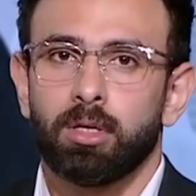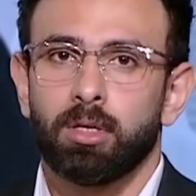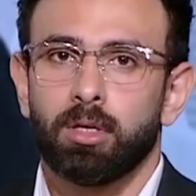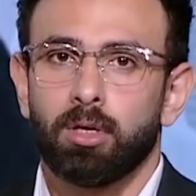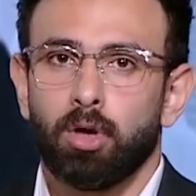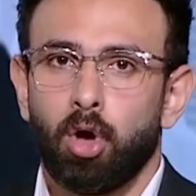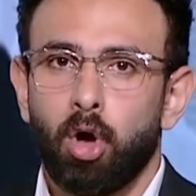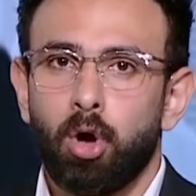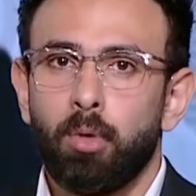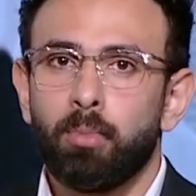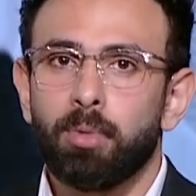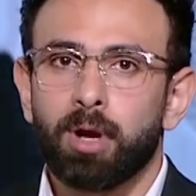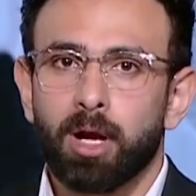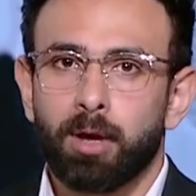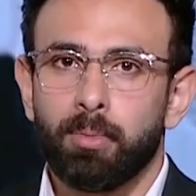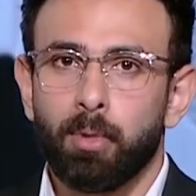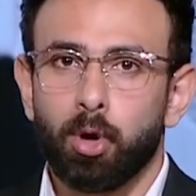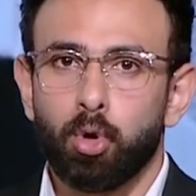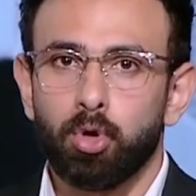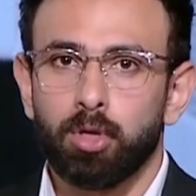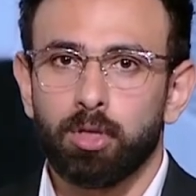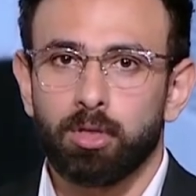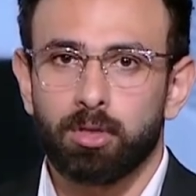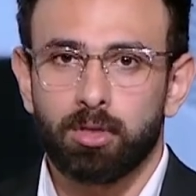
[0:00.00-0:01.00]
عمرك ما
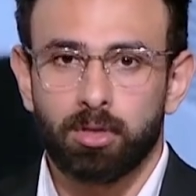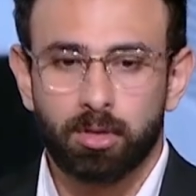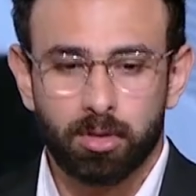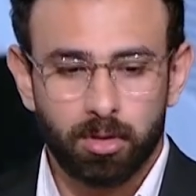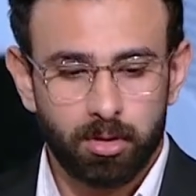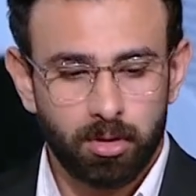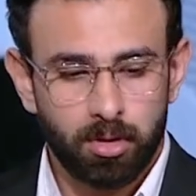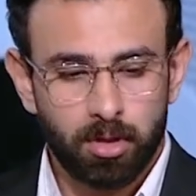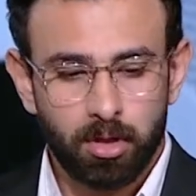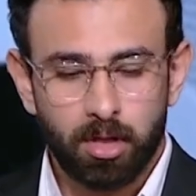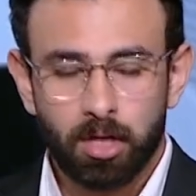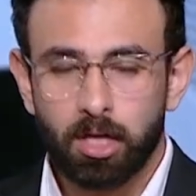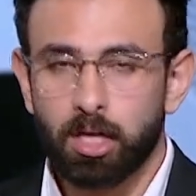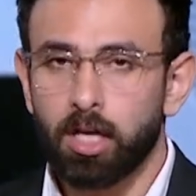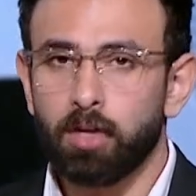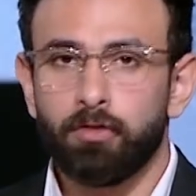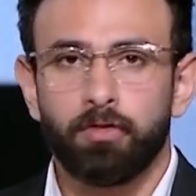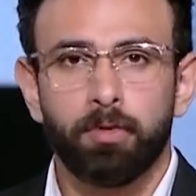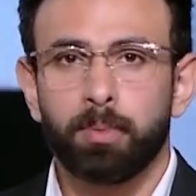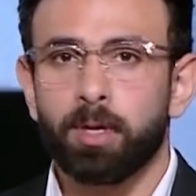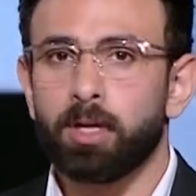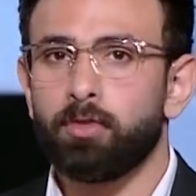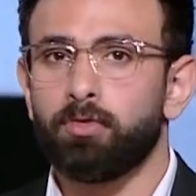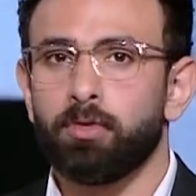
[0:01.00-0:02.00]
كنت كتف
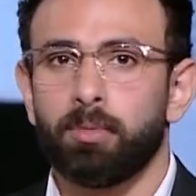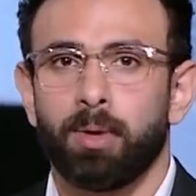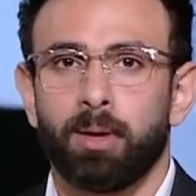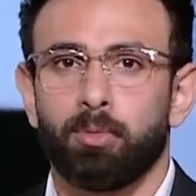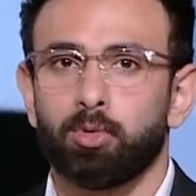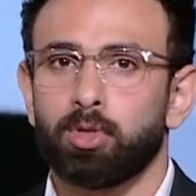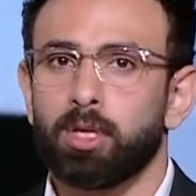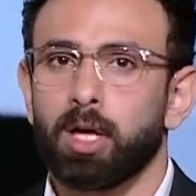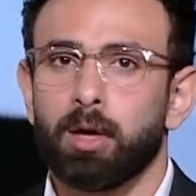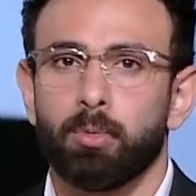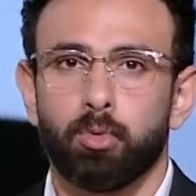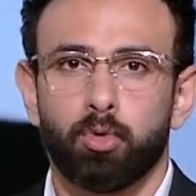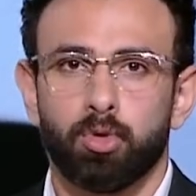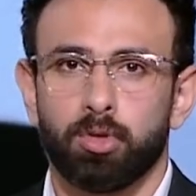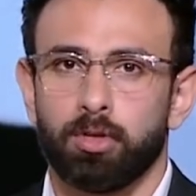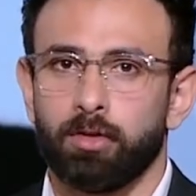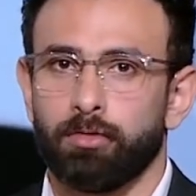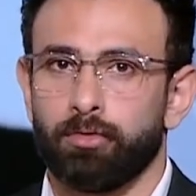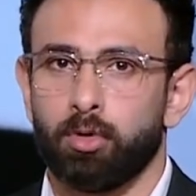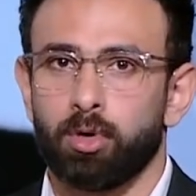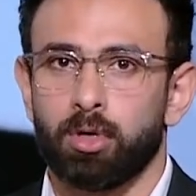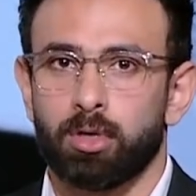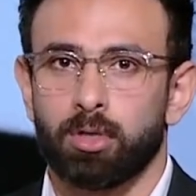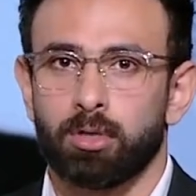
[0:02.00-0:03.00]
بكتف مع منتخب كوت
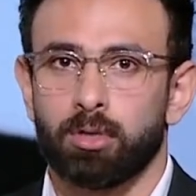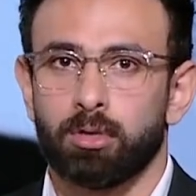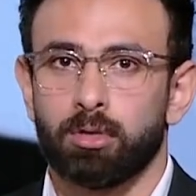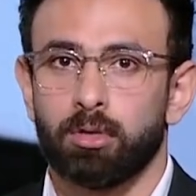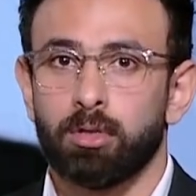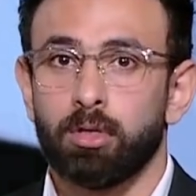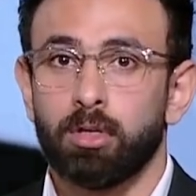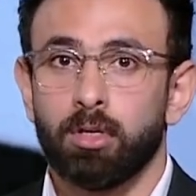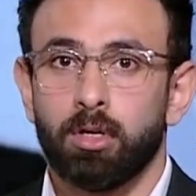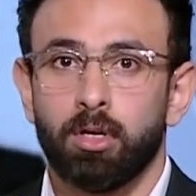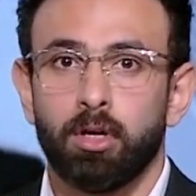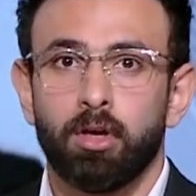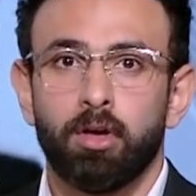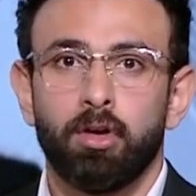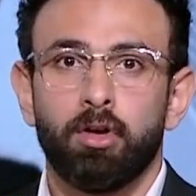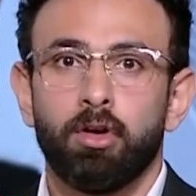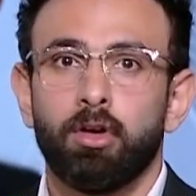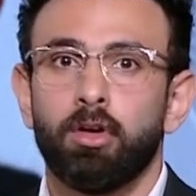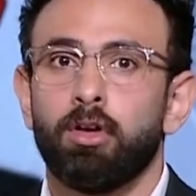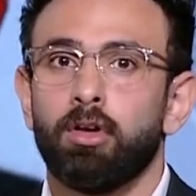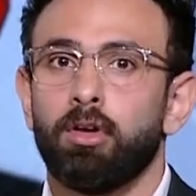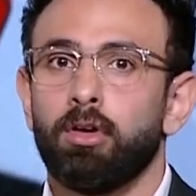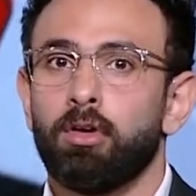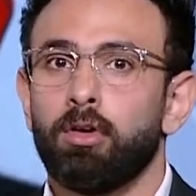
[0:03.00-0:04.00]
ديفوار
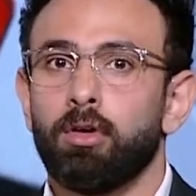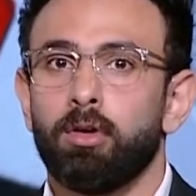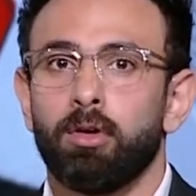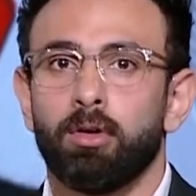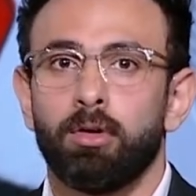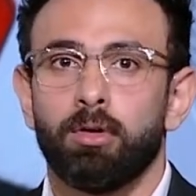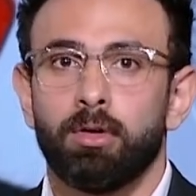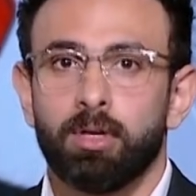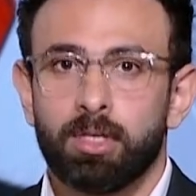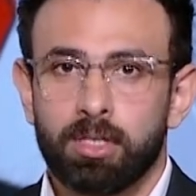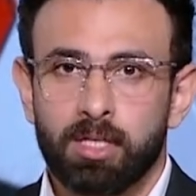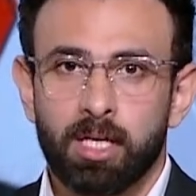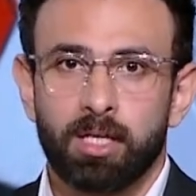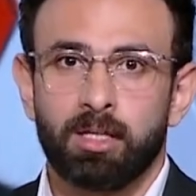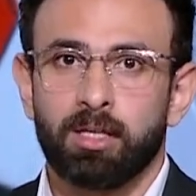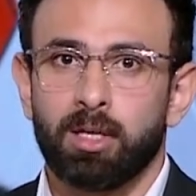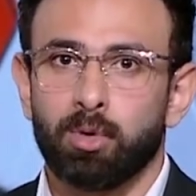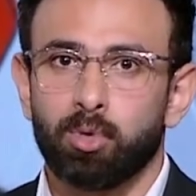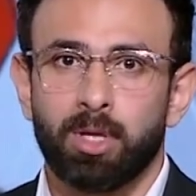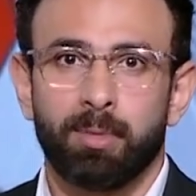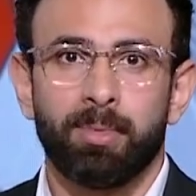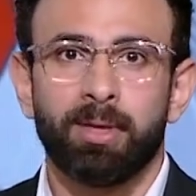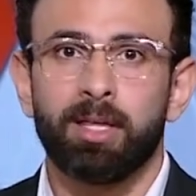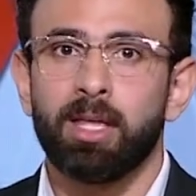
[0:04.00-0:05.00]
6
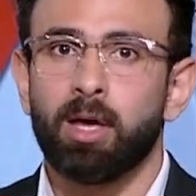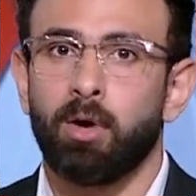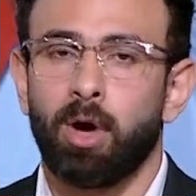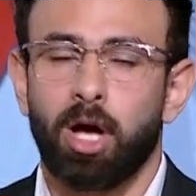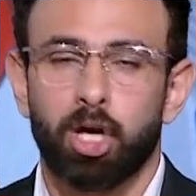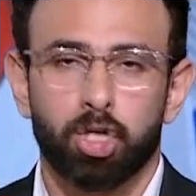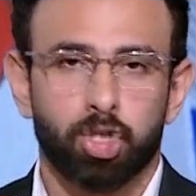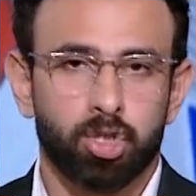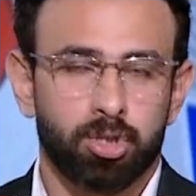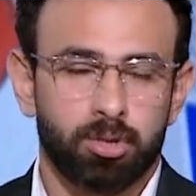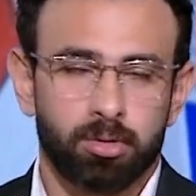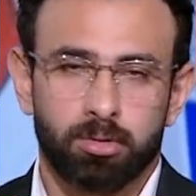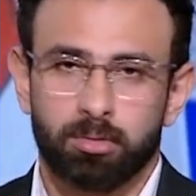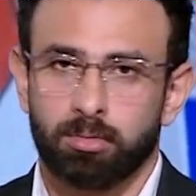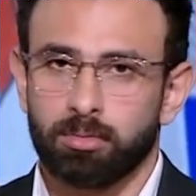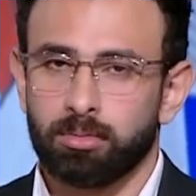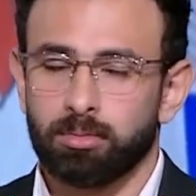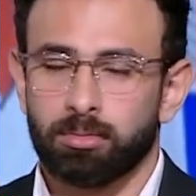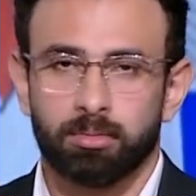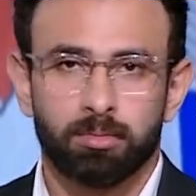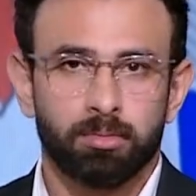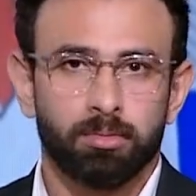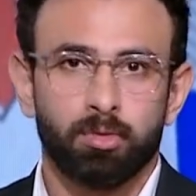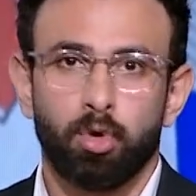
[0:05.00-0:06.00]
و8 و10
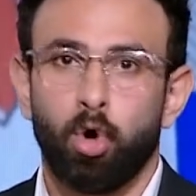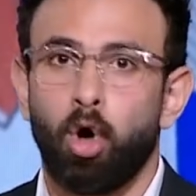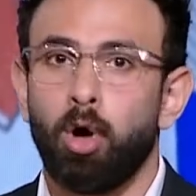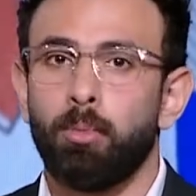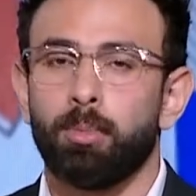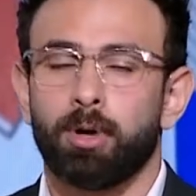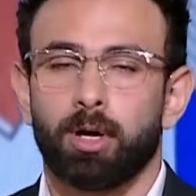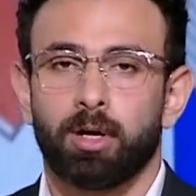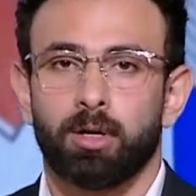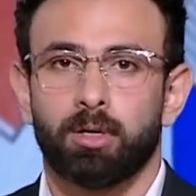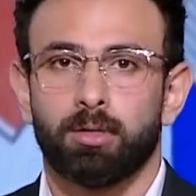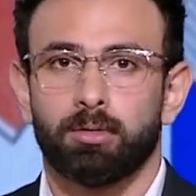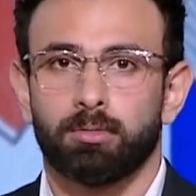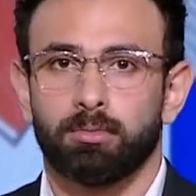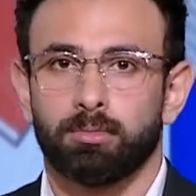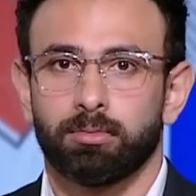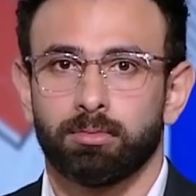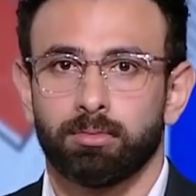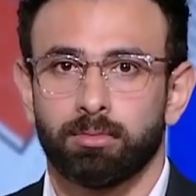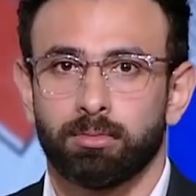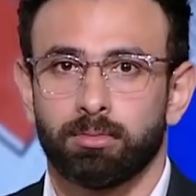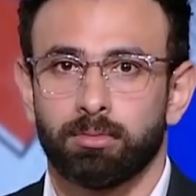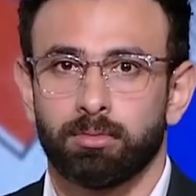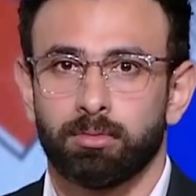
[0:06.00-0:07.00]
عمرك
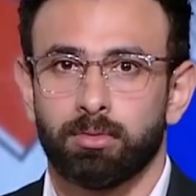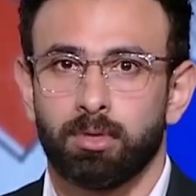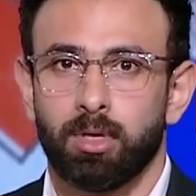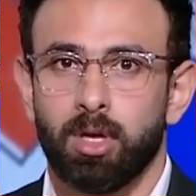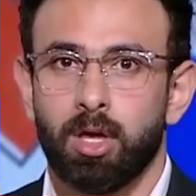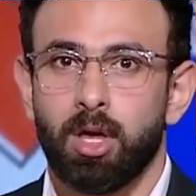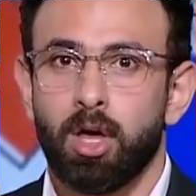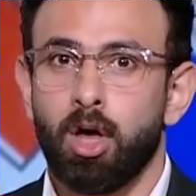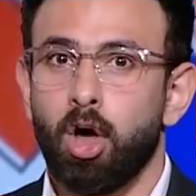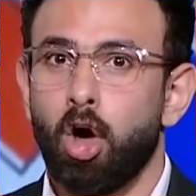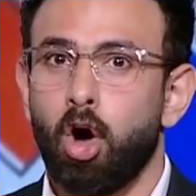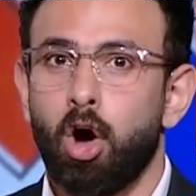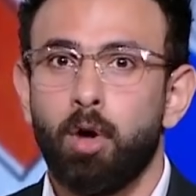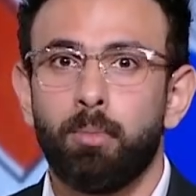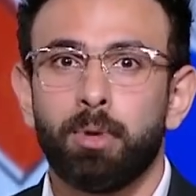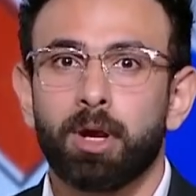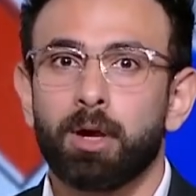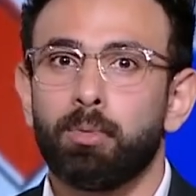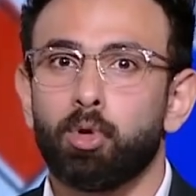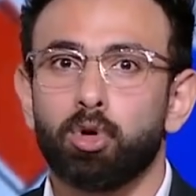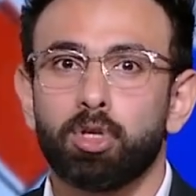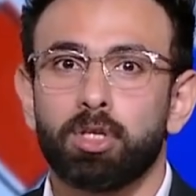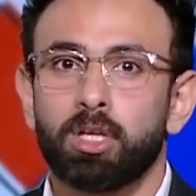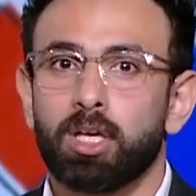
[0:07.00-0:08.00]
عمرك
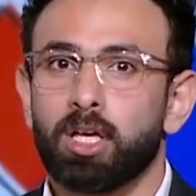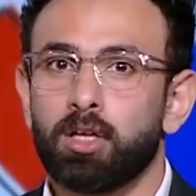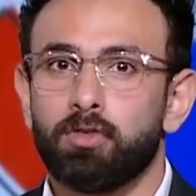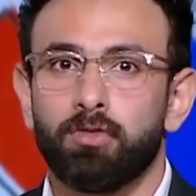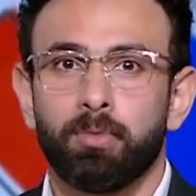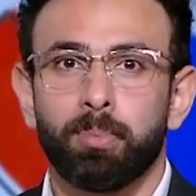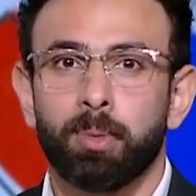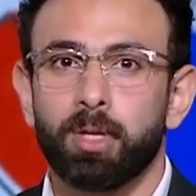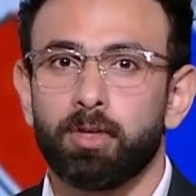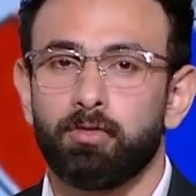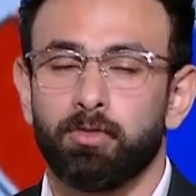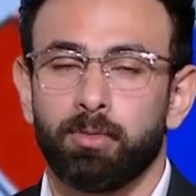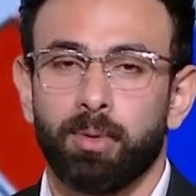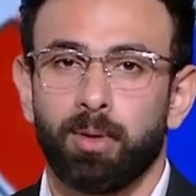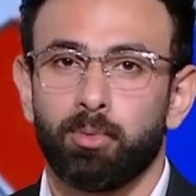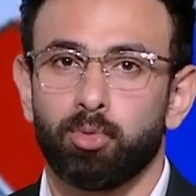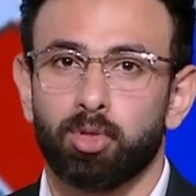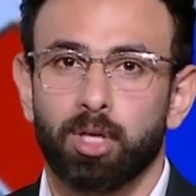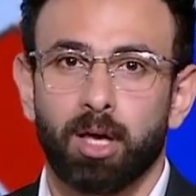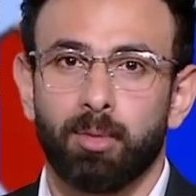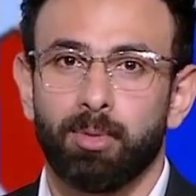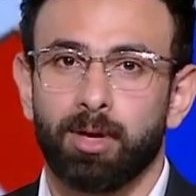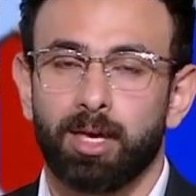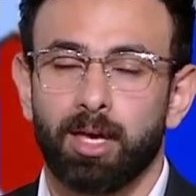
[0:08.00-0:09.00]
ما كنت كتف بكتف مع
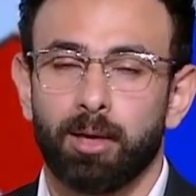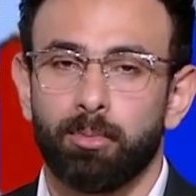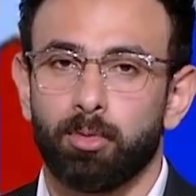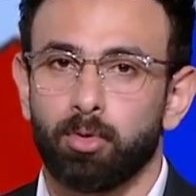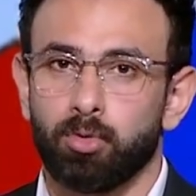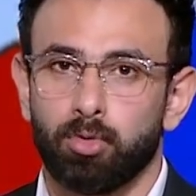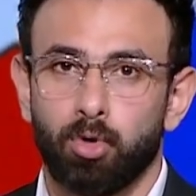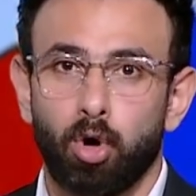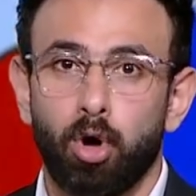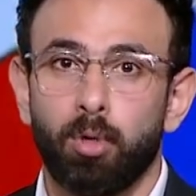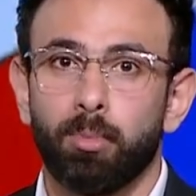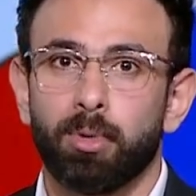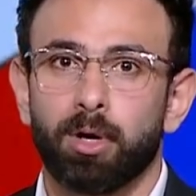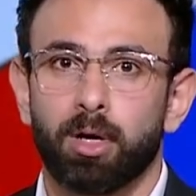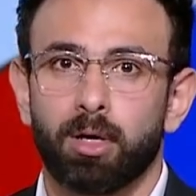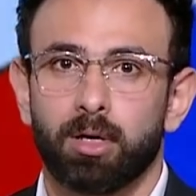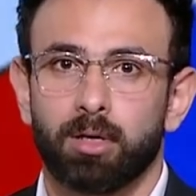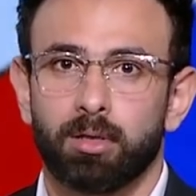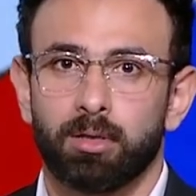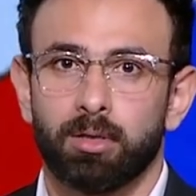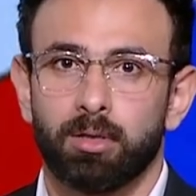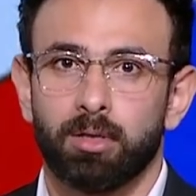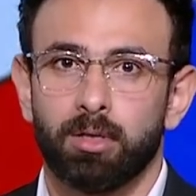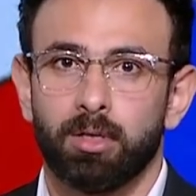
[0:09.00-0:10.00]
منتخب الكاميرون عمرك
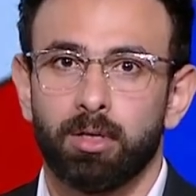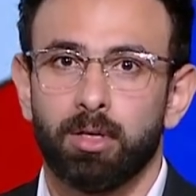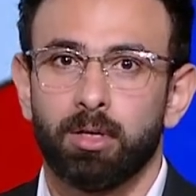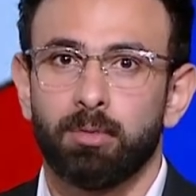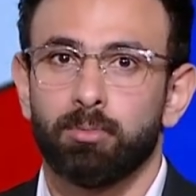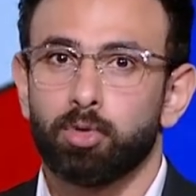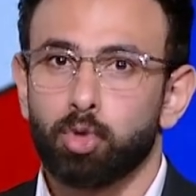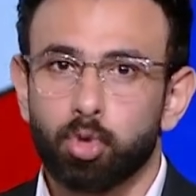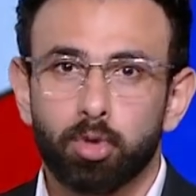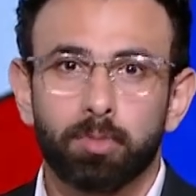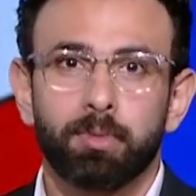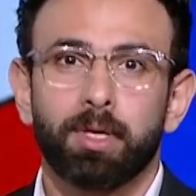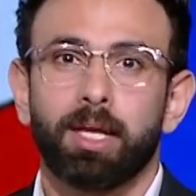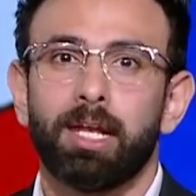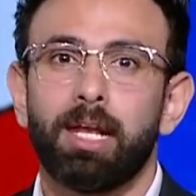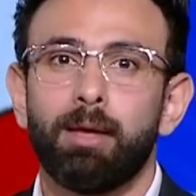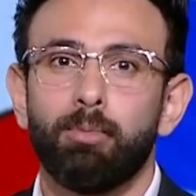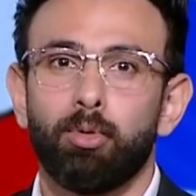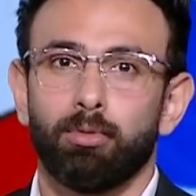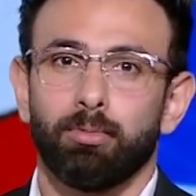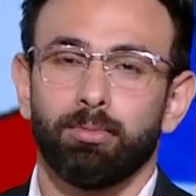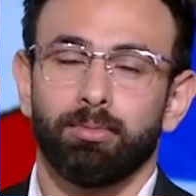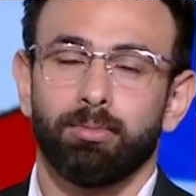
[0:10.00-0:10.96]
بس كنت تغلبهم